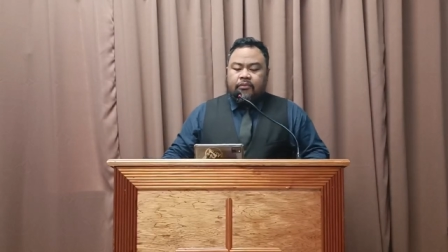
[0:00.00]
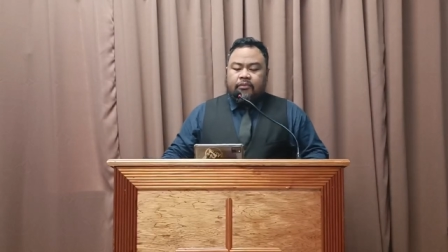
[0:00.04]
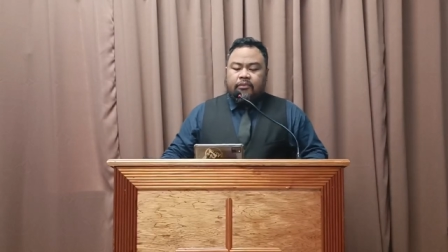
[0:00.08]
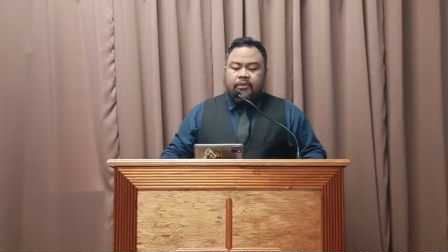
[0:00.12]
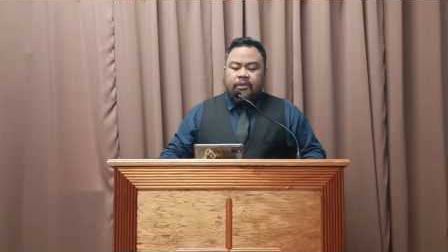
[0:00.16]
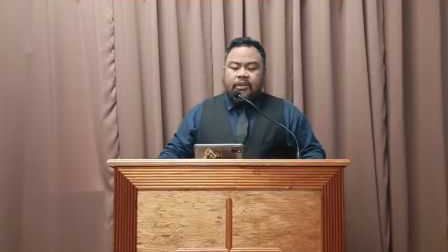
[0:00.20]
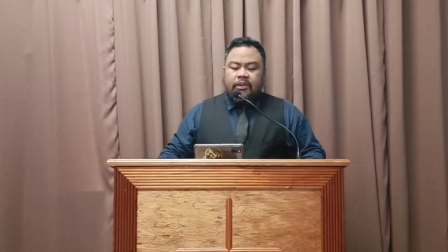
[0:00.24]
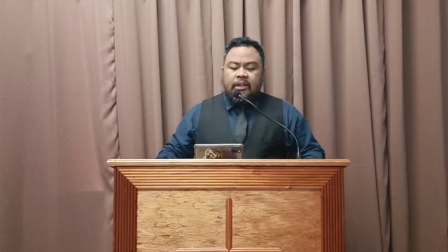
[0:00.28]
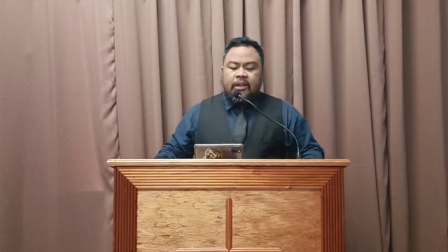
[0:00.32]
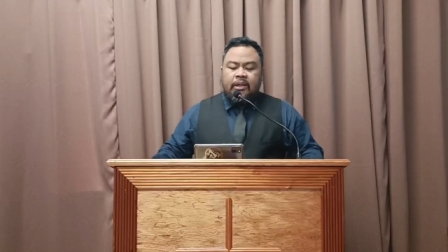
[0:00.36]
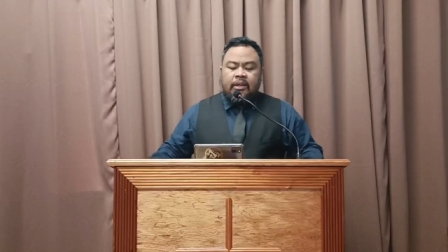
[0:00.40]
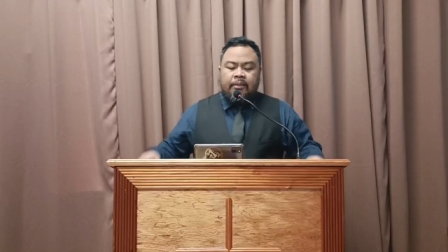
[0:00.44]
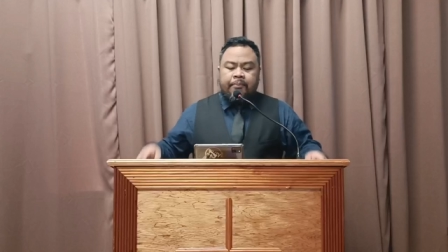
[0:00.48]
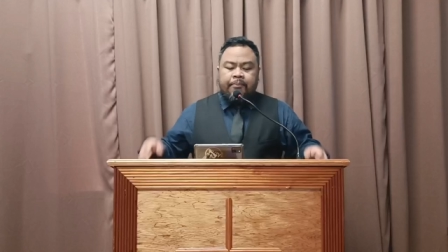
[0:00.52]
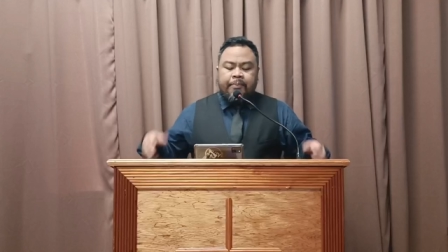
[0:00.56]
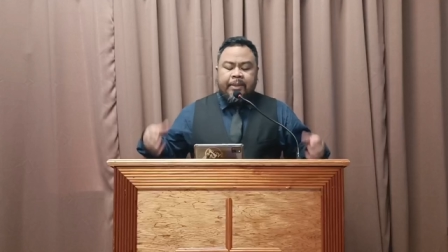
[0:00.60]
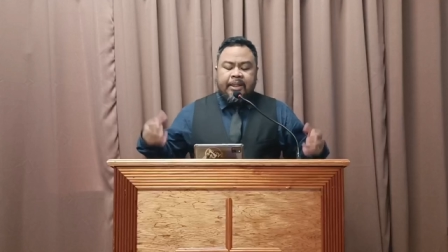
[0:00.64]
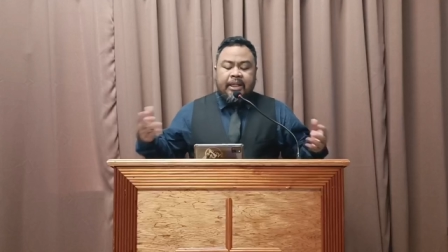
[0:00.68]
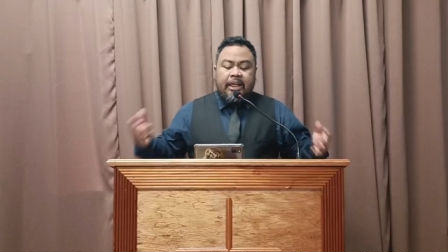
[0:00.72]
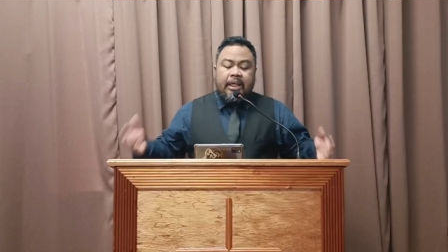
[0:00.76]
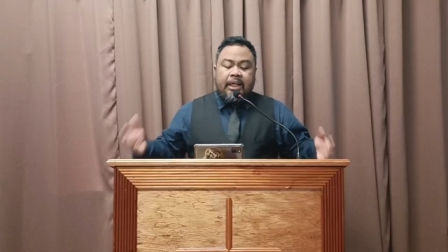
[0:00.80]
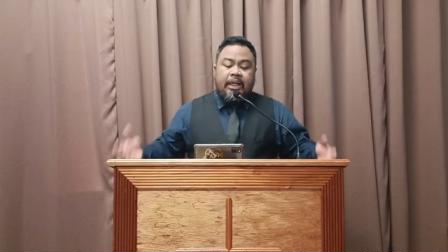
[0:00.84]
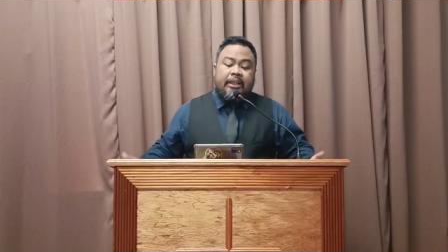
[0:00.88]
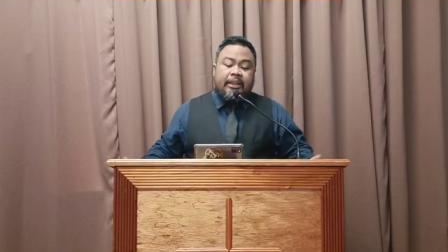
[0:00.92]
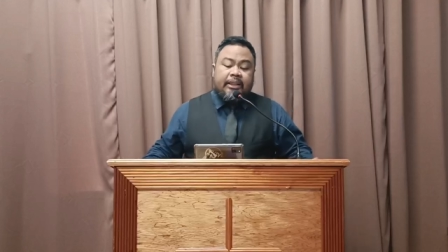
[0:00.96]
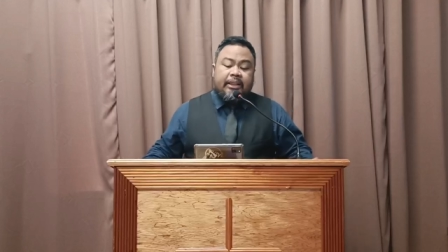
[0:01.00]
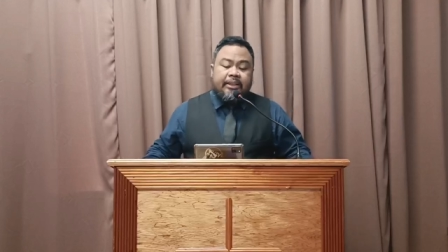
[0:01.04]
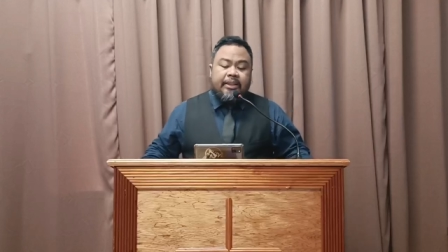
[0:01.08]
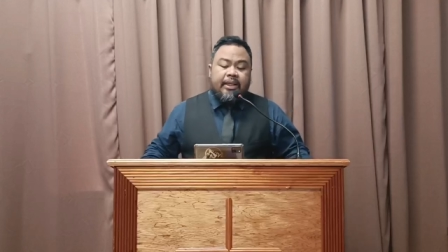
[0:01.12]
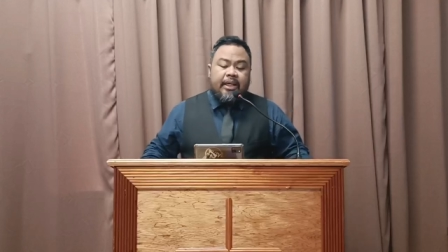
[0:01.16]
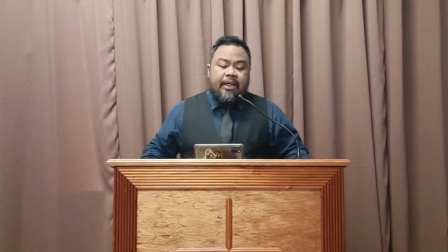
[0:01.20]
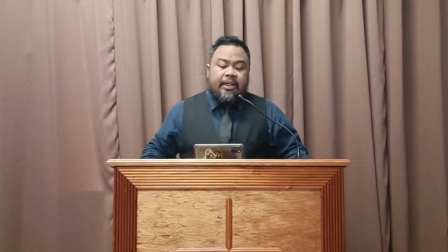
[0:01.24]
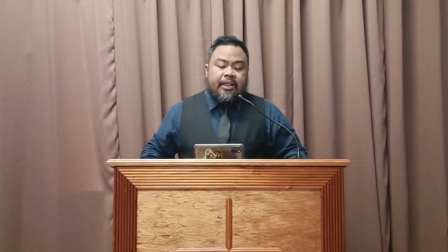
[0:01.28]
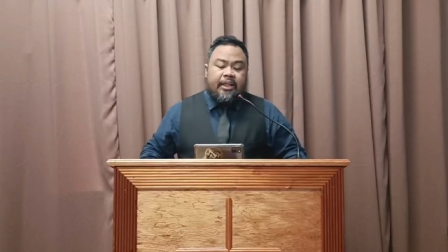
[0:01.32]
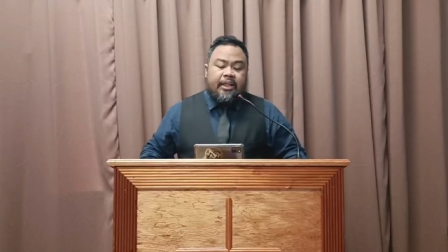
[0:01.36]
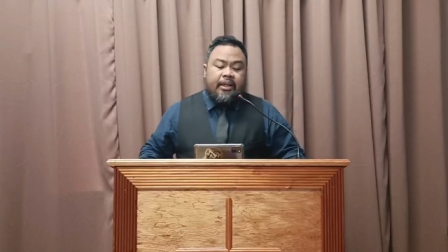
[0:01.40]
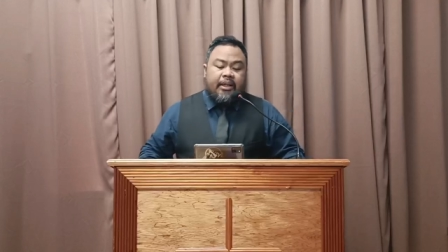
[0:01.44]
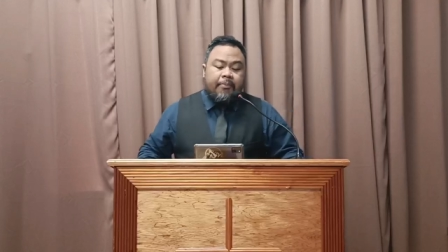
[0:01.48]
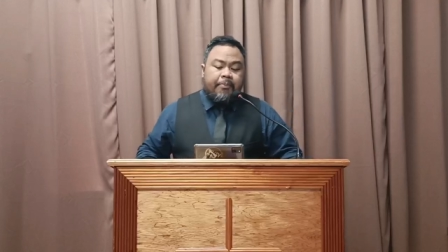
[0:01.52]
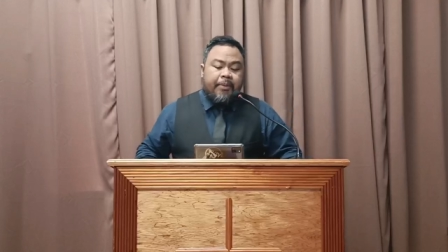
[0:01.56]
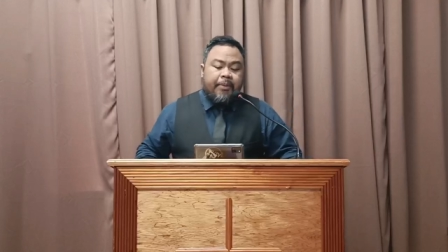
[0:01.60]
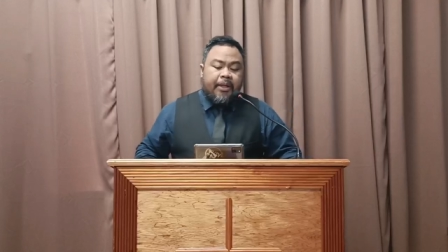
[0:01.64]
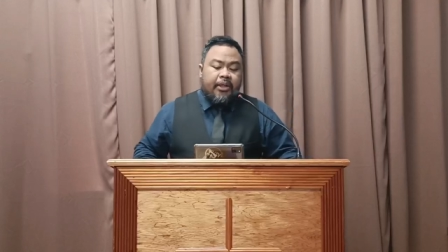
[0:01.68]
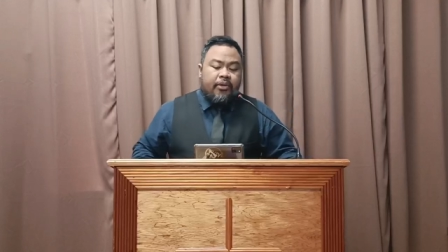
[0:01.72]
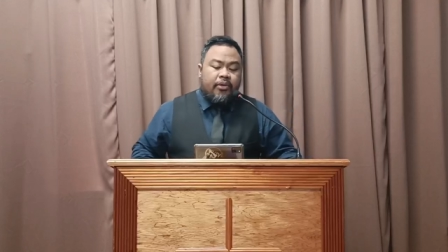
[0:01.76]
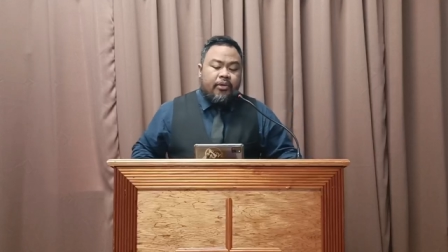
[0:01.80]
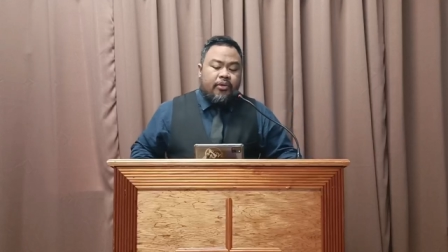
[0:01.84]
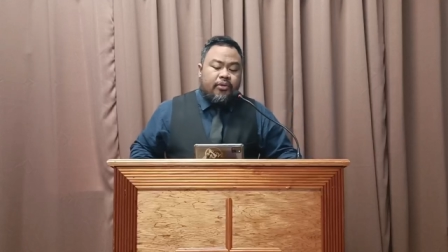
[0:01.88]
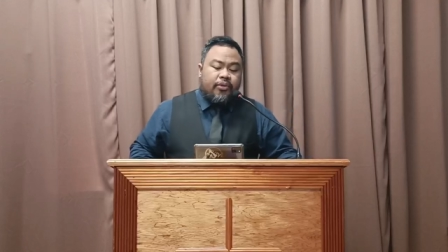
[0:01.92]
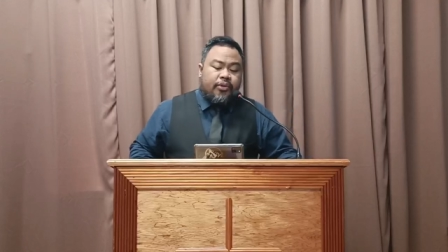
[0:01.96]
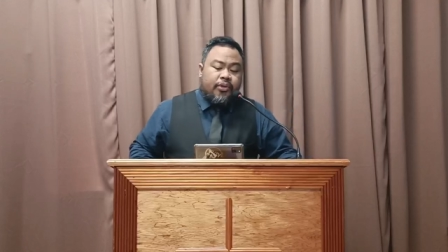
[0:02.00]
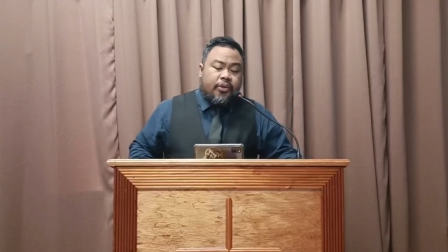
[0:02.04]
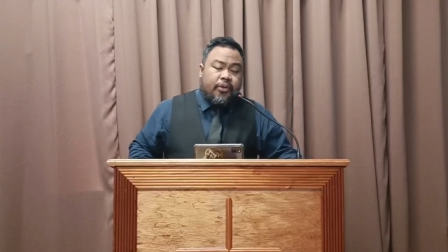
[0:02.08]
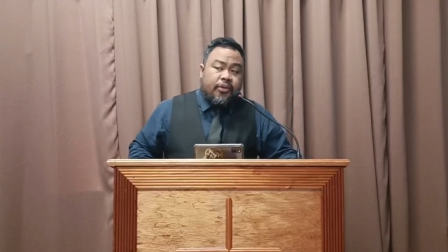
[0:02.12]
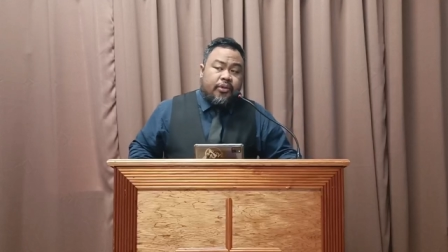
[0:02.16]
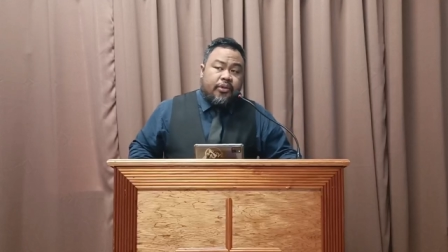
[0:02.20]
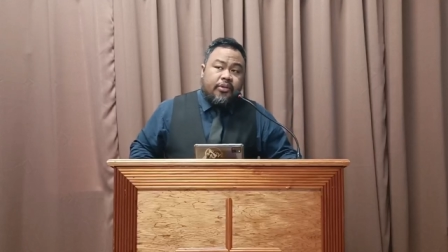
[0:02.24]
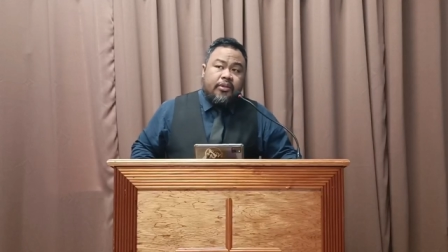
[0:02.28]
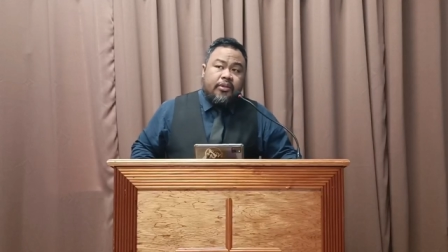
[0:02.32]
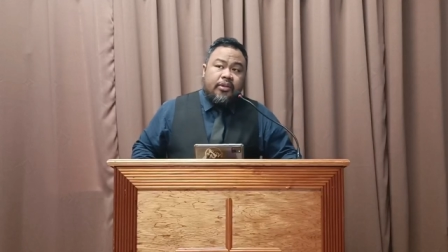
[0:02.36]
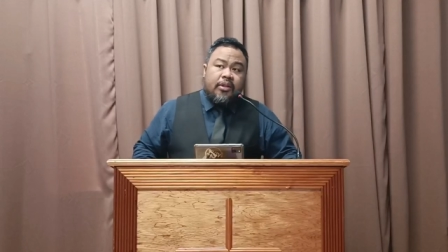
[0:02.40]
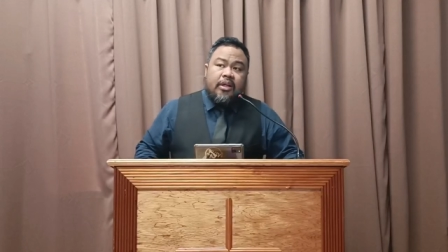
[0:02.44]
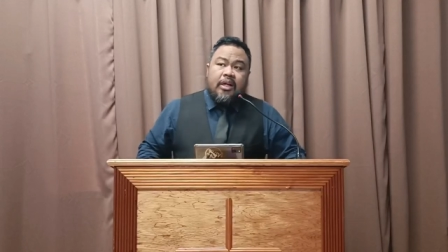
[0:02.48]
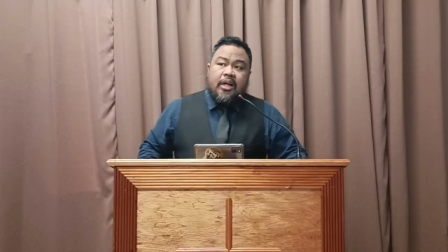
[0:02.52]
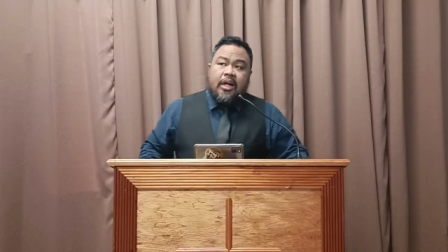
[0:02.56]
ng pagliligtas sa kanya ng Panginoong Diyos